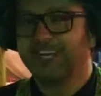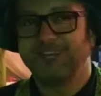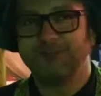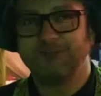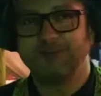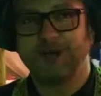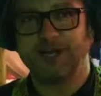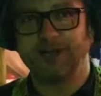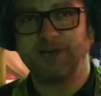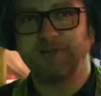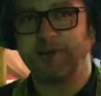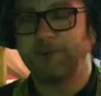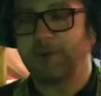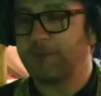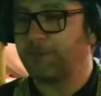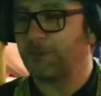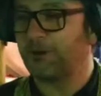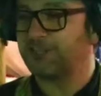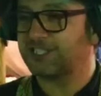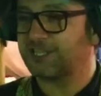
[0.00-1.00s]
numa, numa
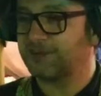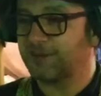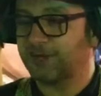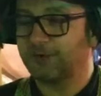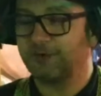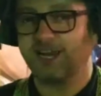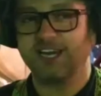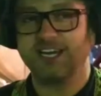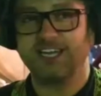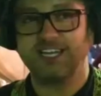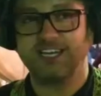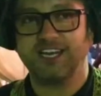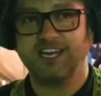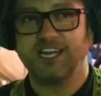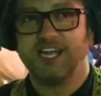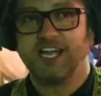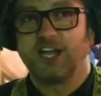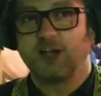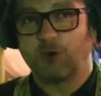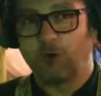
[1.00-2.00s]
bem posta manuelina,
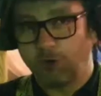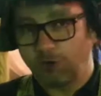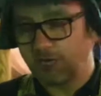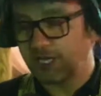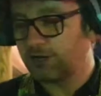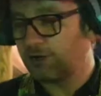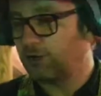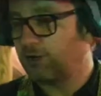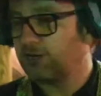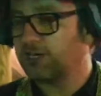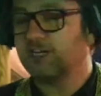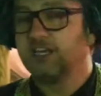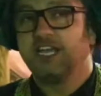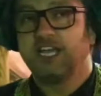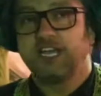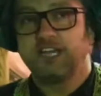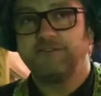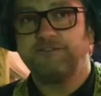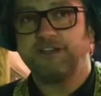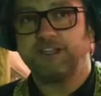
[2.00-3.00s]
com rigor,
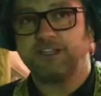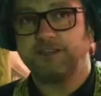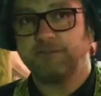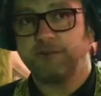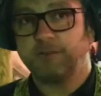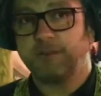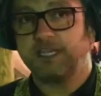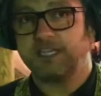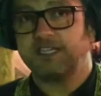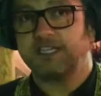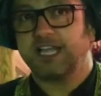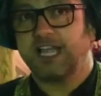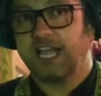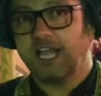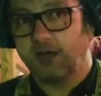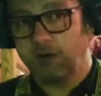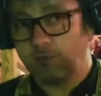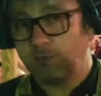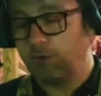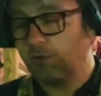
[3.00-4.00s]
e, efetivamente
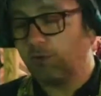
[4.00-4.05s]
é um